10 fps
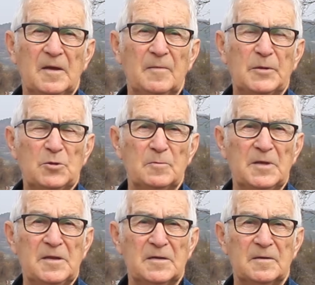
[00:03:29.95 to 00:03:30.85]
и потом
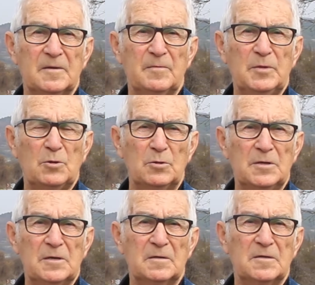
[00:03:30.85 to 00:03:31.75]
на них э,
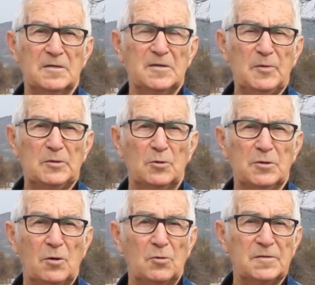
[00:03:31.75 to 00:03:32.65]
бетонный,
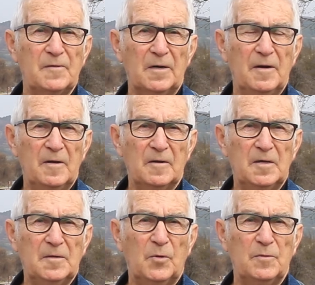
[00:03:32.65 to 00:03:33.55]
железобетонный ростверк,
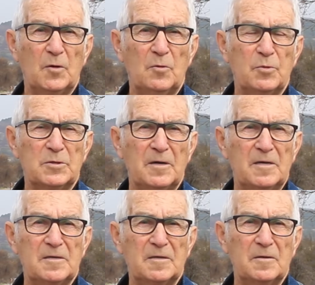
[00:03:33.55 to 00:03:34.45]
и поверху
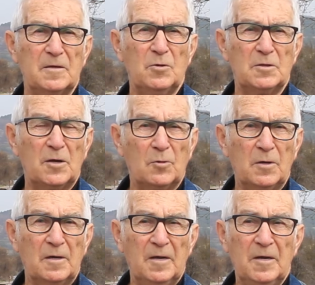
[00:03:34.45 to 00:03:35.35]
пускается, идет
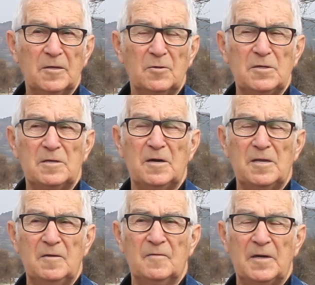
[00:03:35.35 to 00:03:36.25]
дорога. То есть это
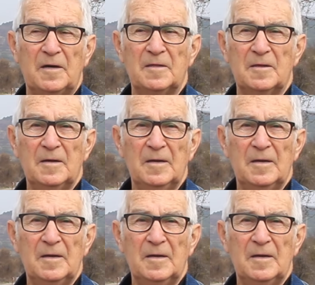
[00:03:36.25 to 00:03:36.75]
один вариант.